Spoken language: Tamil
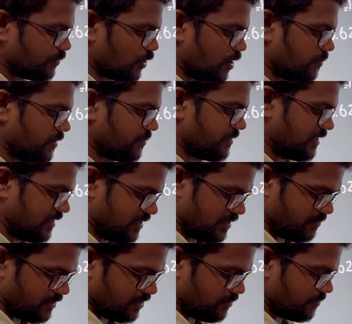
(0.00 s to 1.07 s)
ப்ராப்ளம் என்ன
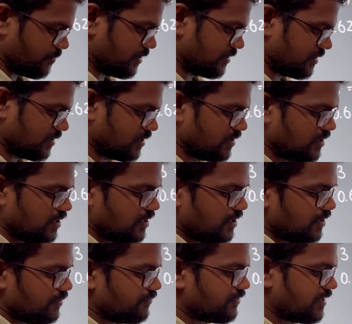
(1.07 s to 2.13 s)
அப்படின்னு நம்ம பார்த்தோன்னா
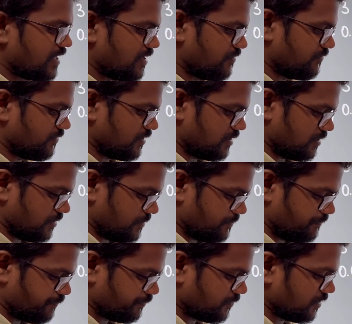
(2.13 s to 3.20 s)
வி ஹாவ்
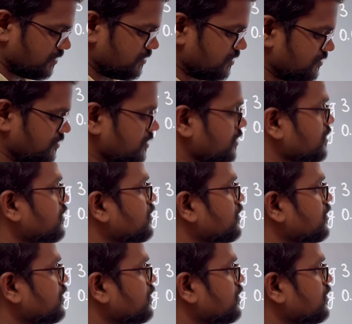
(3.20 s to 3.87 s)
திஸ் திங்